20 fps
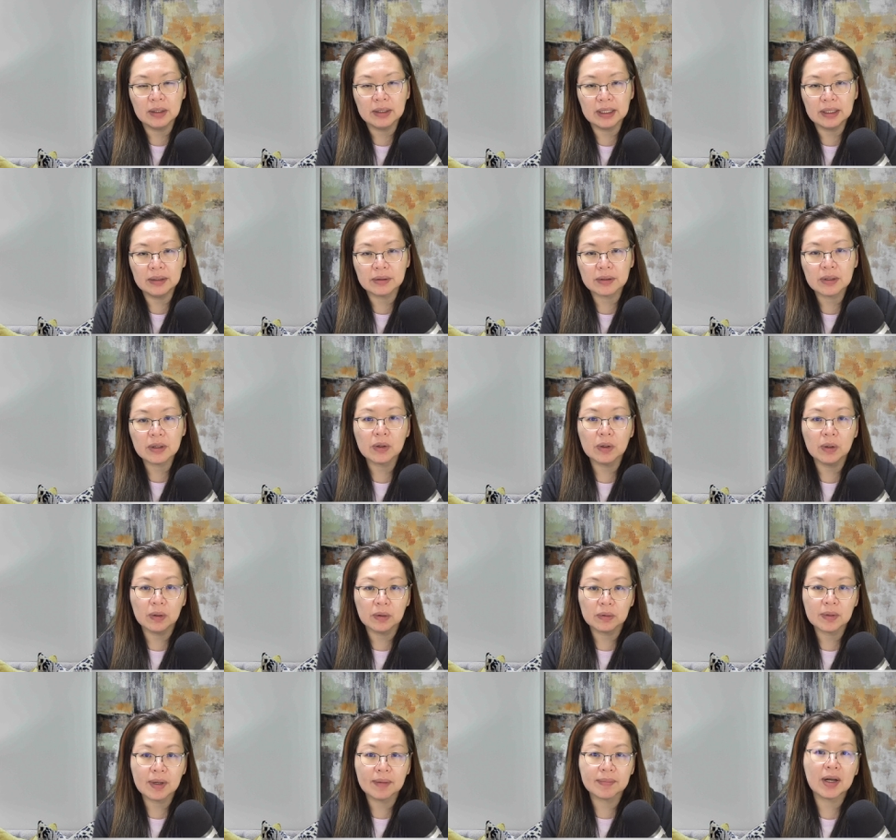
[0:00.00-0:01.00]
ในเรื่องของ
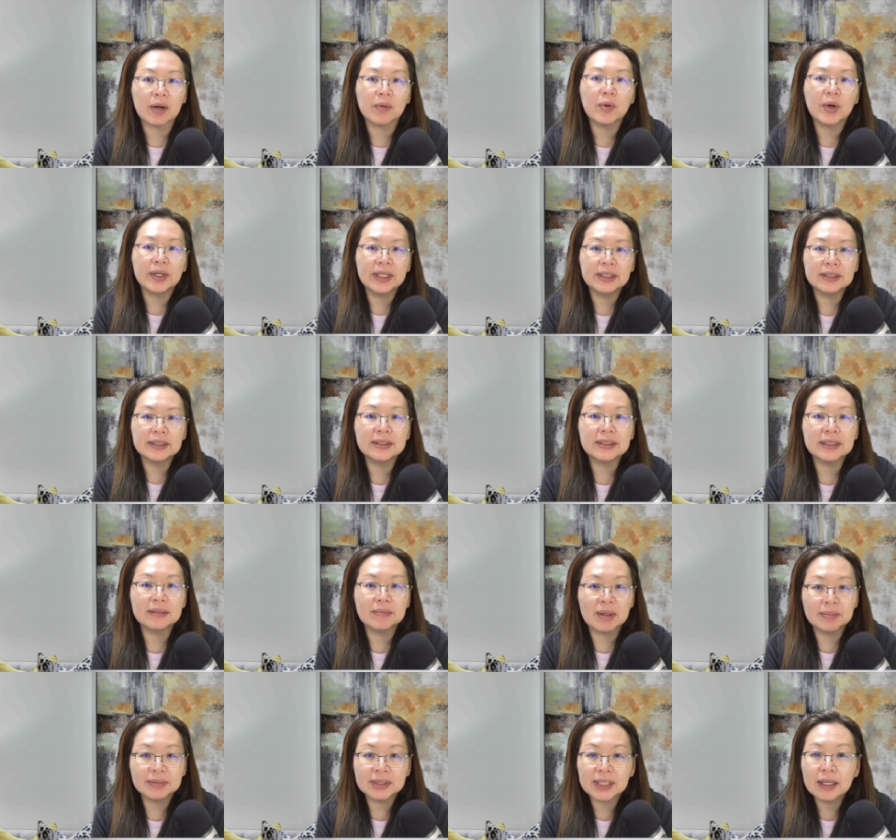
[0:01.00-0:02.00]
ความกังวลเนี่ยจริ
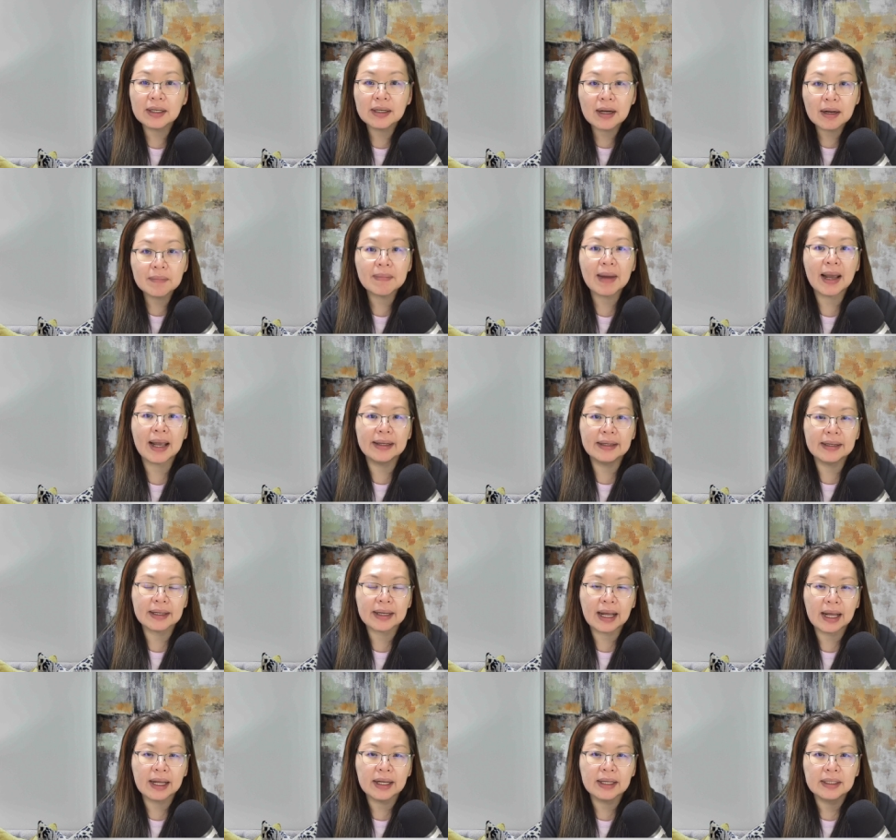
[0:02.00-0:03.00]
งๆ มันไม่ใช่เรื่องใหม่
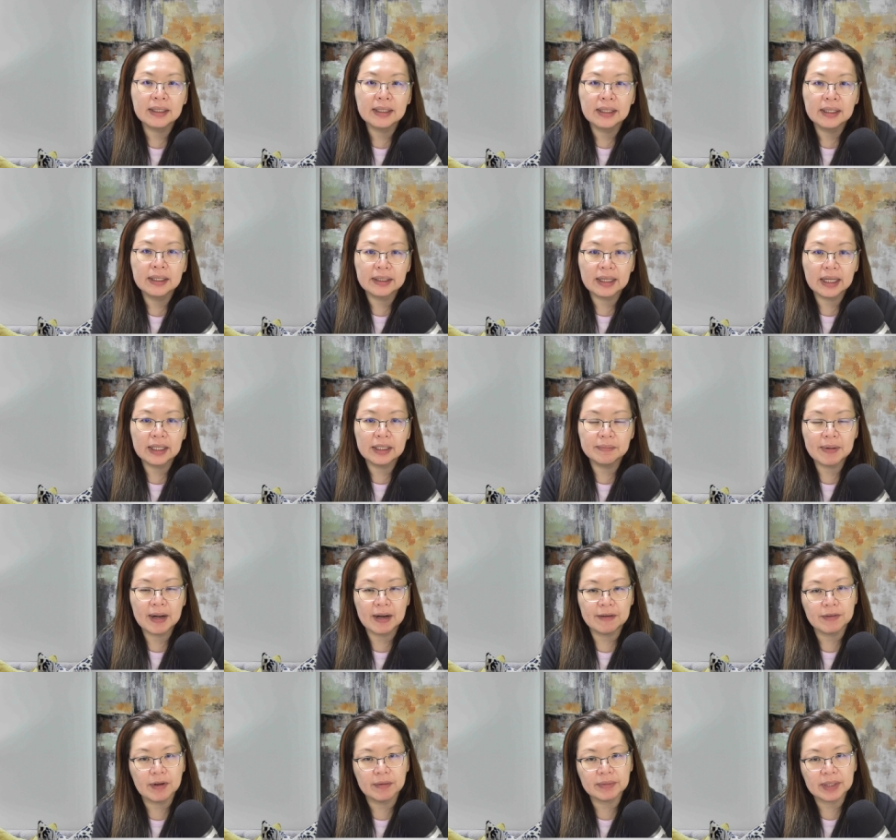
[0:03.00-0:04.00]
นะคะในแพล
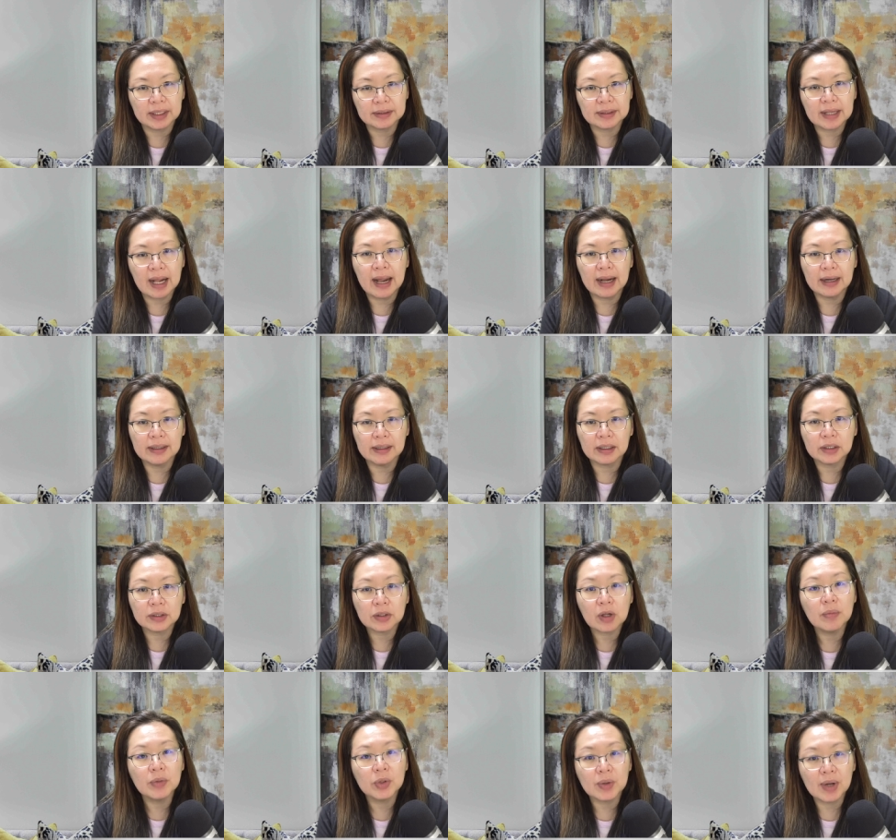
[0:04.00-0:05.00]
ตฟอร์มต่างๆเนี่ยก็
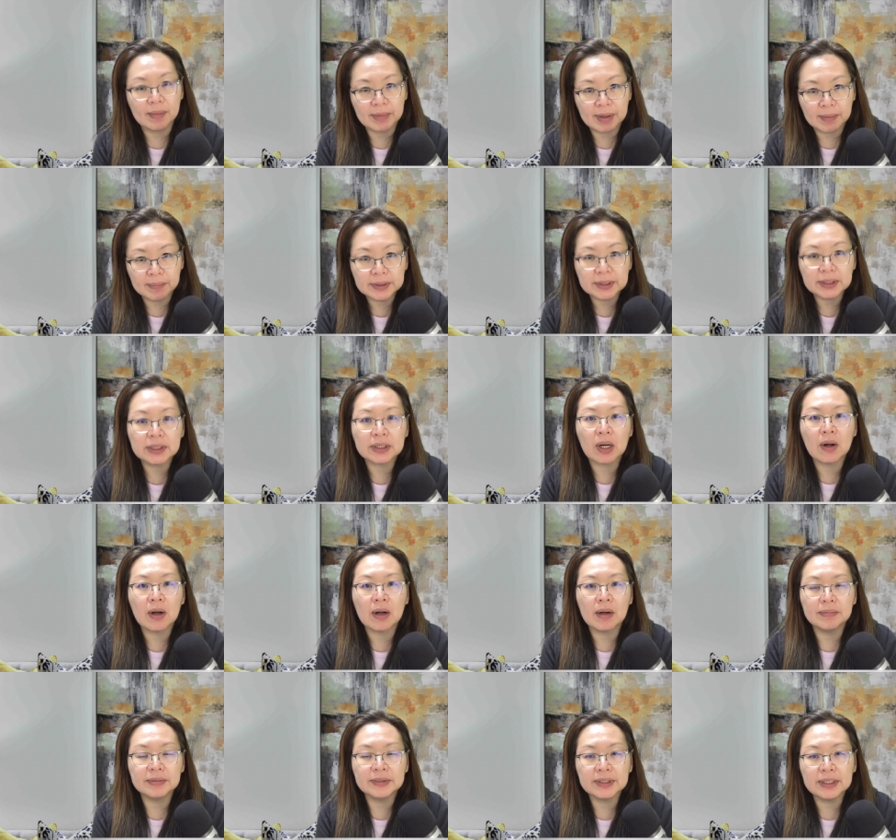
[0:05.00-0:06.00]
ต้องมีความรับผิดชอ
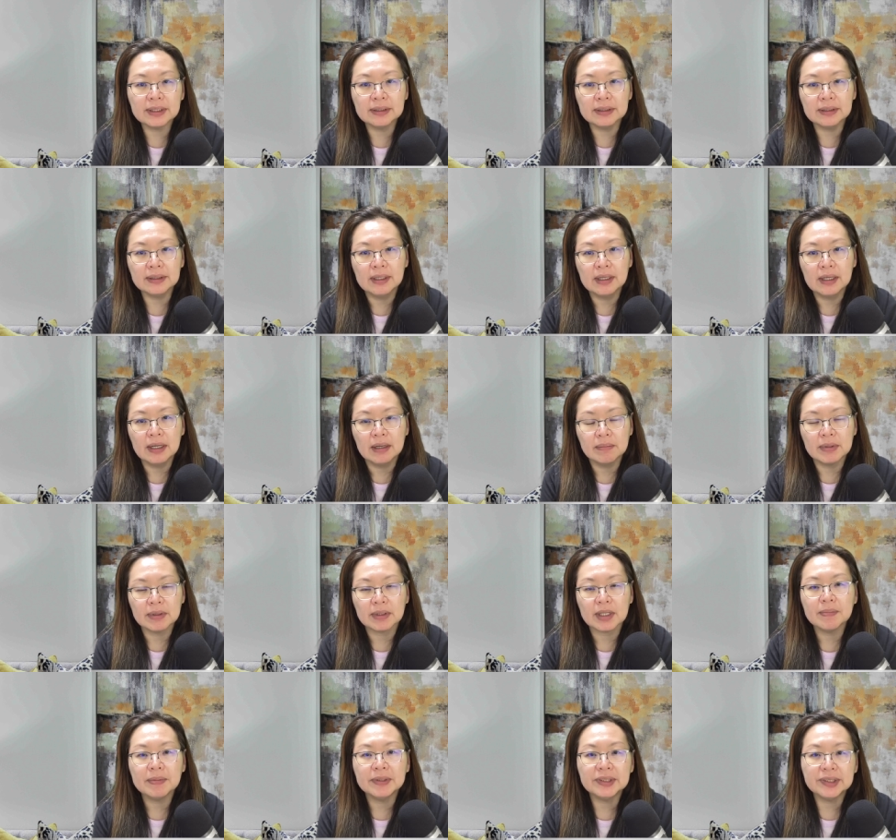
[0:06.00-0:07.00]
บ ซึ่งมั
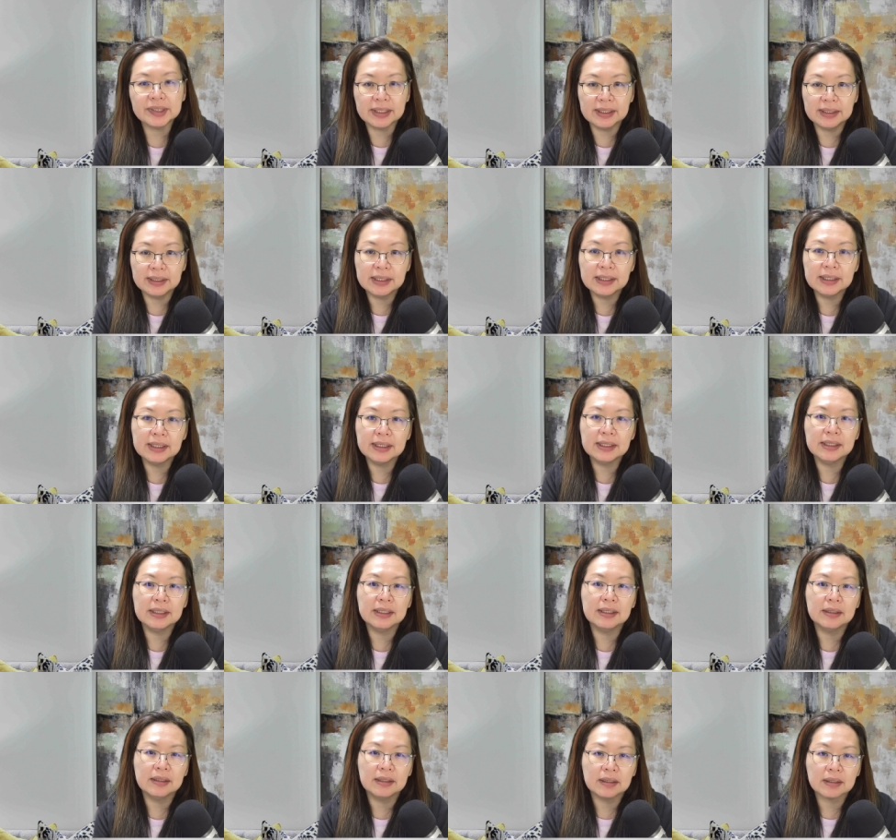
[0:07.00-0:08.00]
นก็เป็นสิ่งที่
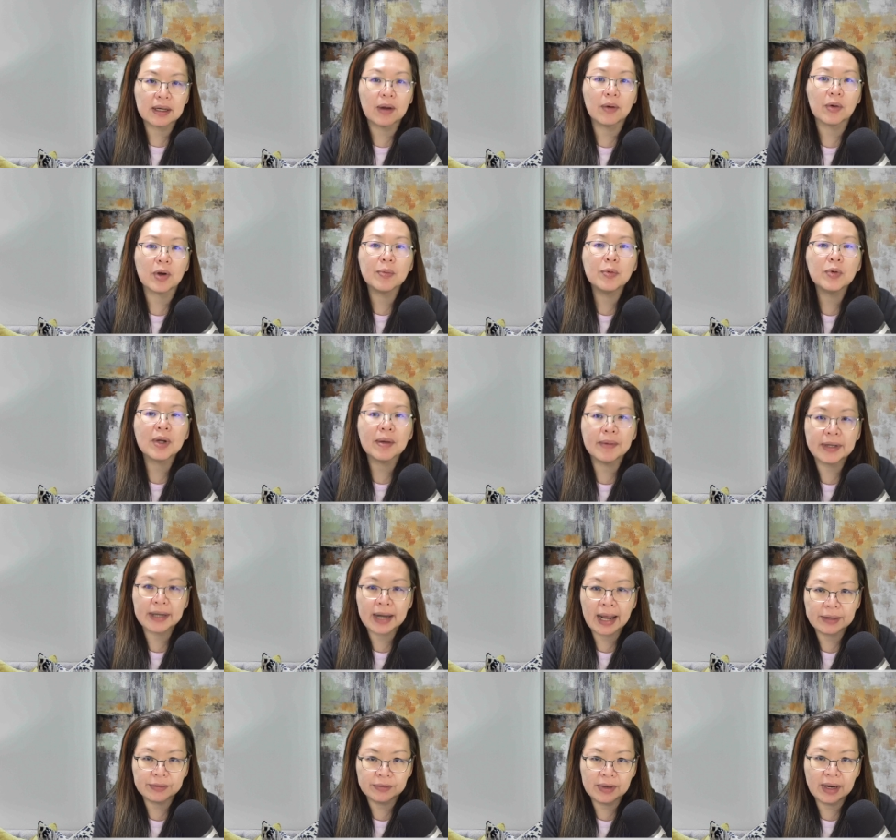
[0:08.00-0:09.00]
เราก็พูดกันมา
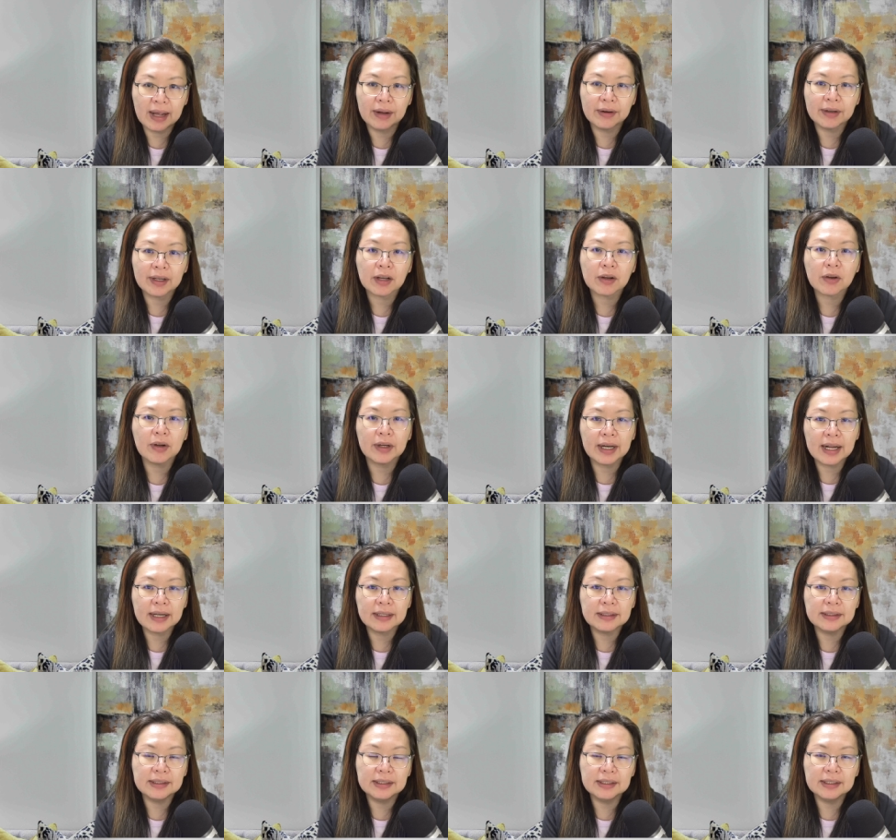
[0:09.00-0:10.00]
นานอยู่แล้วนะคะ ก่อนหน้า
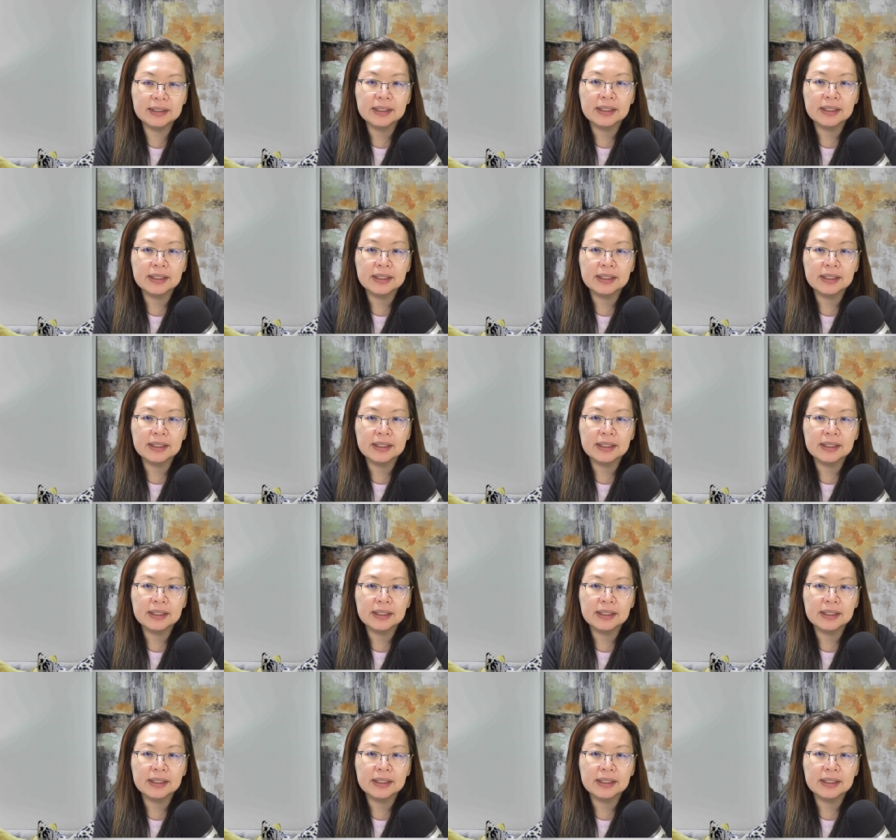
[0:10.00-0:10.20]
นี้